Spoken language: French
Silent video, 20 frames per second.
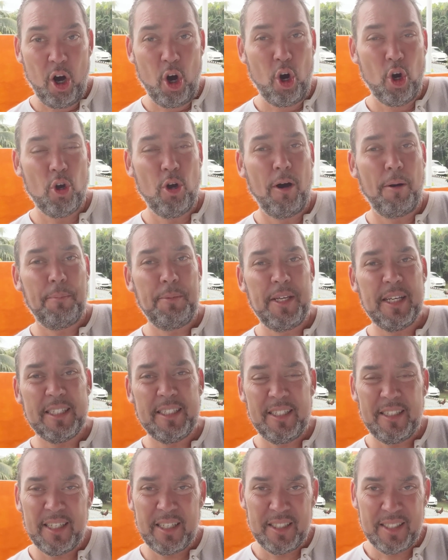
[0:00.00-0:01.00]
Encore pire,
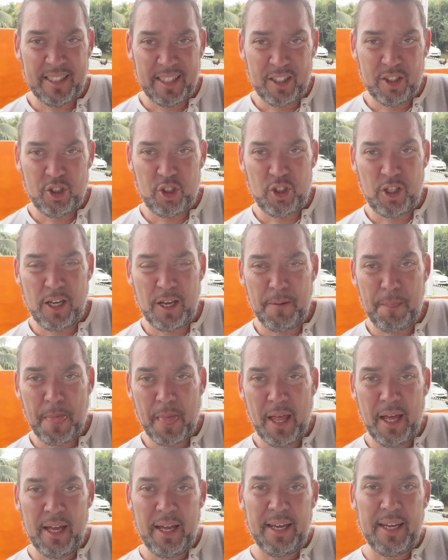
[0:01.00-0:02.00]
si tu as cinq chiens
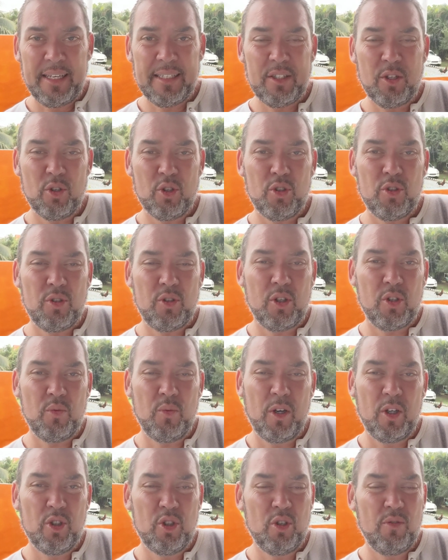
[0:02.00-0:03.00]
et ton, ton
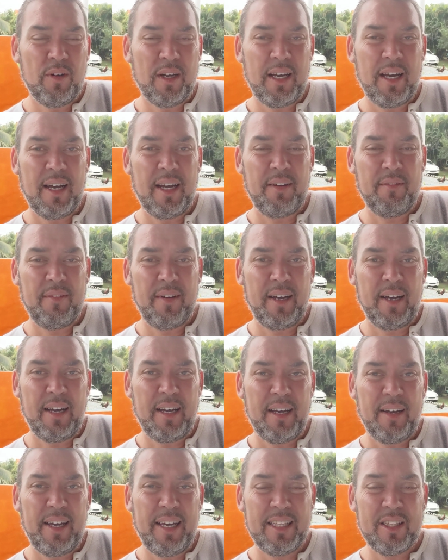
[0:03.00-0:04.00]
oiseau
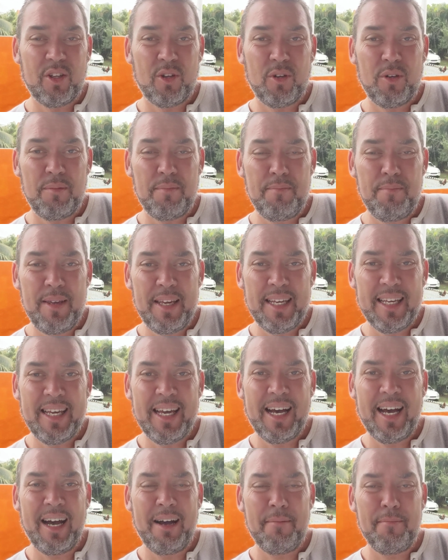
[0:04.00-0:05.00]
va, être
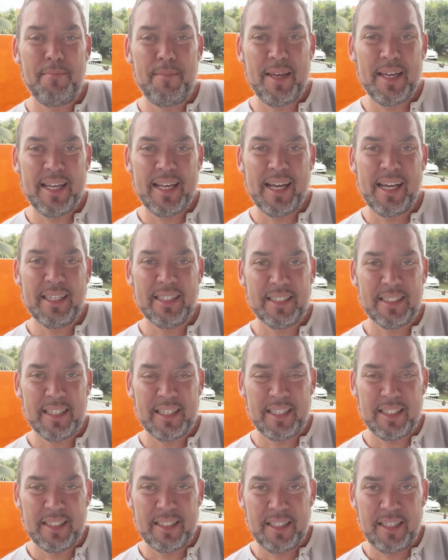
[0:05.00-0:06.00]
méga, méga
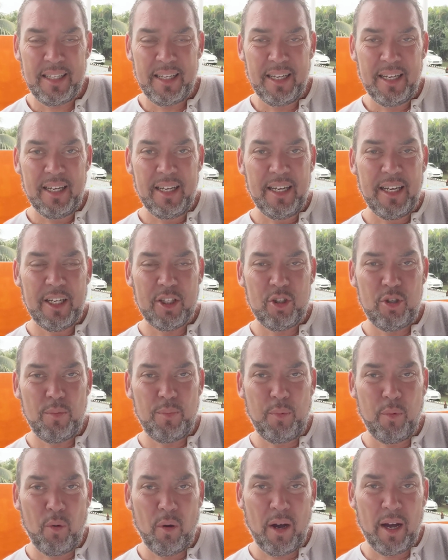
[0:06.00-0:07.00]
stressé et tu
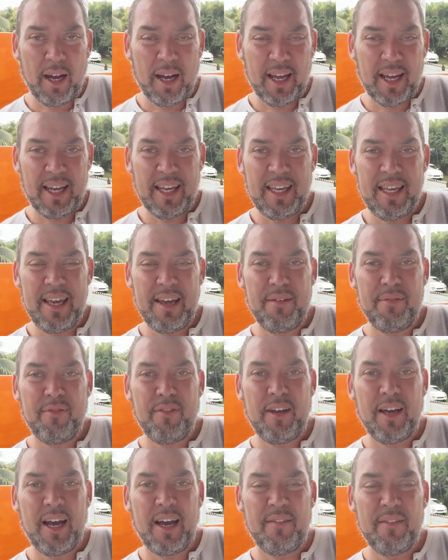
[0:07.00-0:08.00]
pourras rien
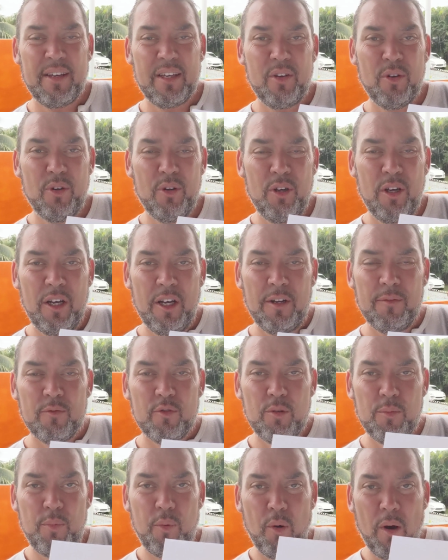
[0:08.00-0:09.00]
faire avec eux,
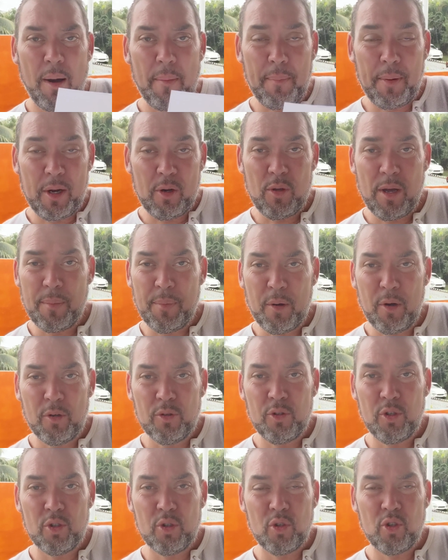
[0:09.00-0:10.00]
tu pourras pas lui
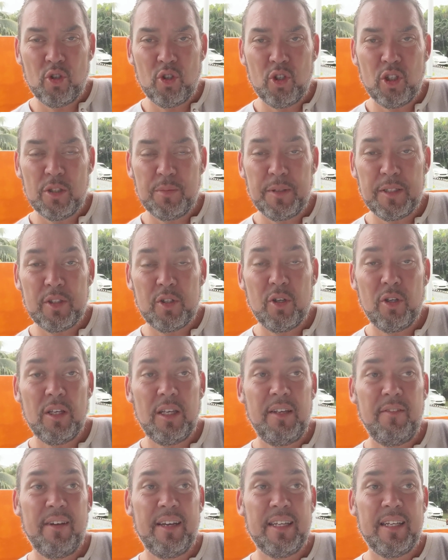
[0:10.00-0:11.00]
apprendre d'autres choses parce
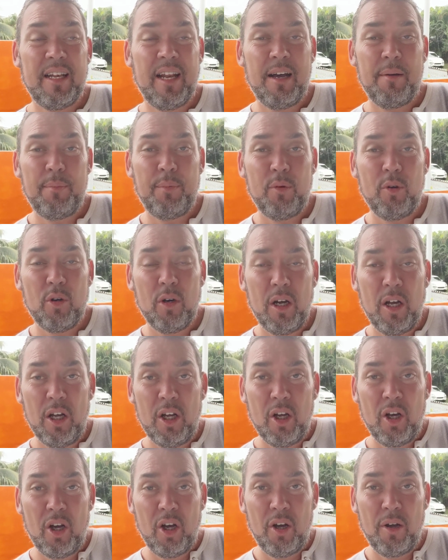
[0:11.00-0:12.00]
qu'il va être là pour,
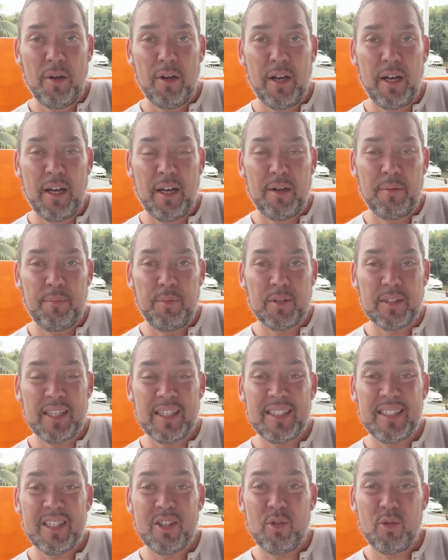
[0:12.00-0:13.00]
euh, pour
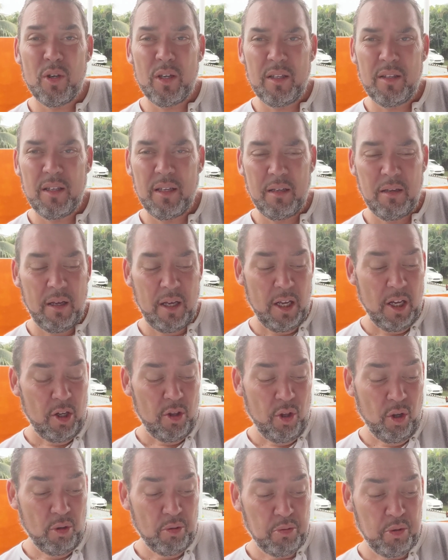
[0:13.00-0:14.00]
ta sécurité.
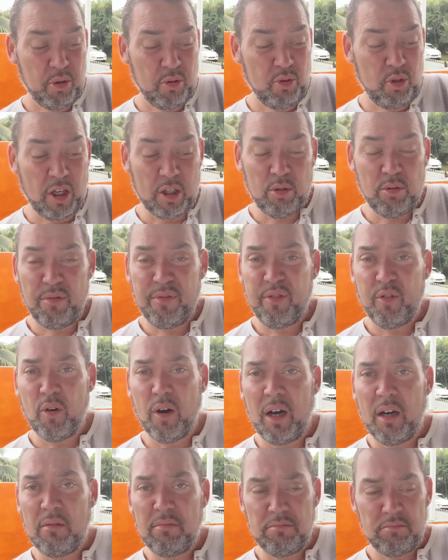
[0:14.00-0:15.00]
Donc, tu as tout
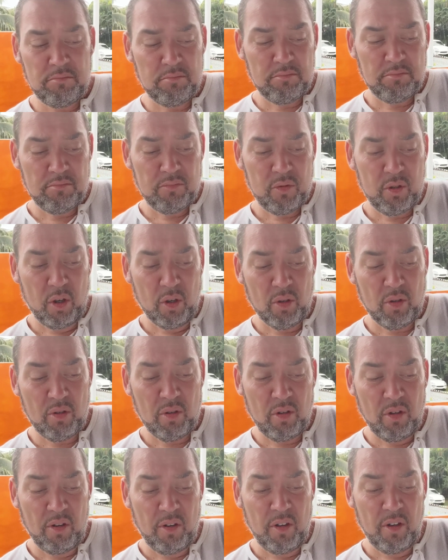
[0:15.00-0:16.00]
faux, hein donc,
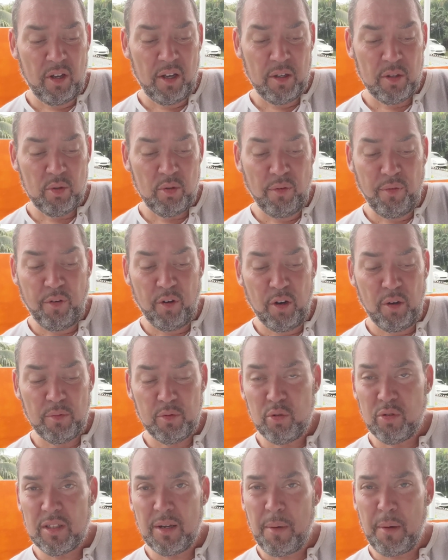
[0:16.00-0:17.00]
euh, tout faux,
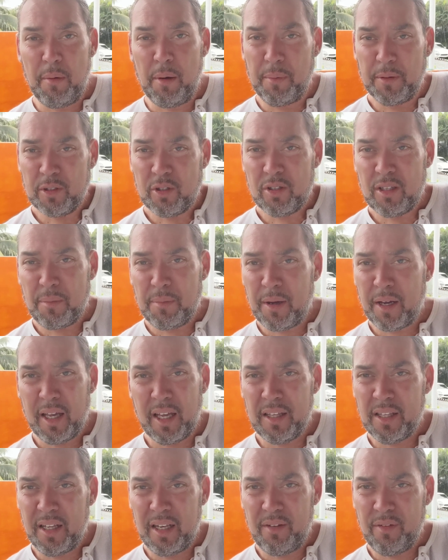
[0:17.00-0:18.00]
tout simplement parce que tu n'as pas
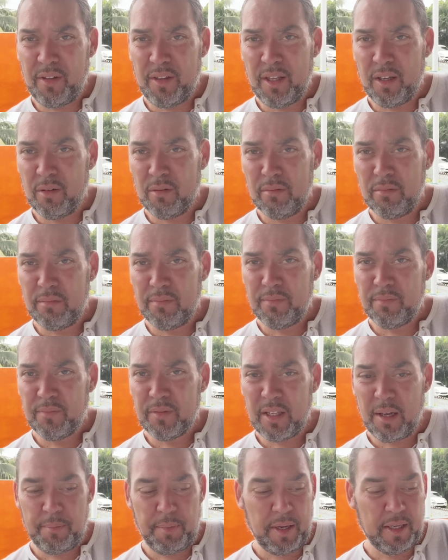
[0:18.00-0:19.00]
regardé les vidéos.
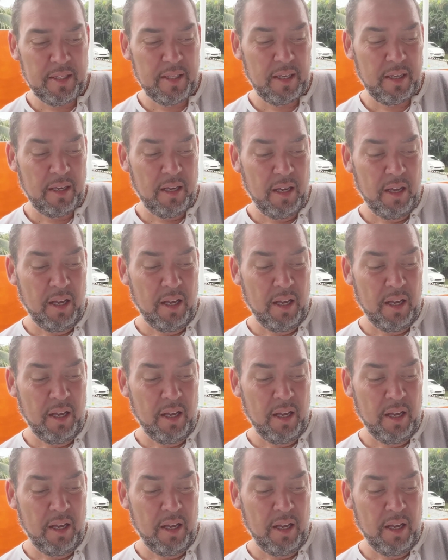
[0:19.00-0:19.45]
Tu n'as pas été.